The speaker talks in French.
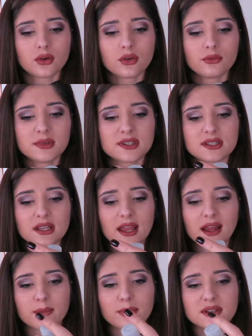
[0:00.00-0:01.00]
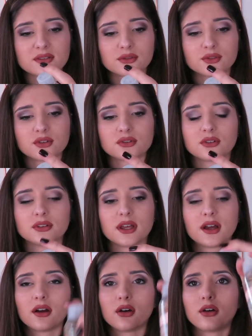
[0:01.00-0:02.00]
eau micellaire apaisante 2 en
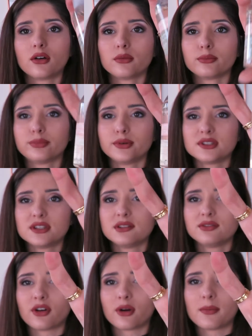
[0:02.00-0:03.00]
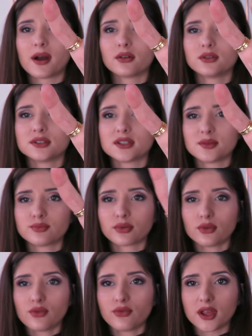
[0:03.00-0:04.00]
1 en petit format aussi
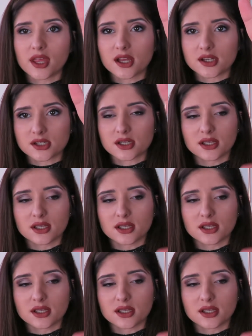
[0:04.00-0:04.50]
pour le voyage,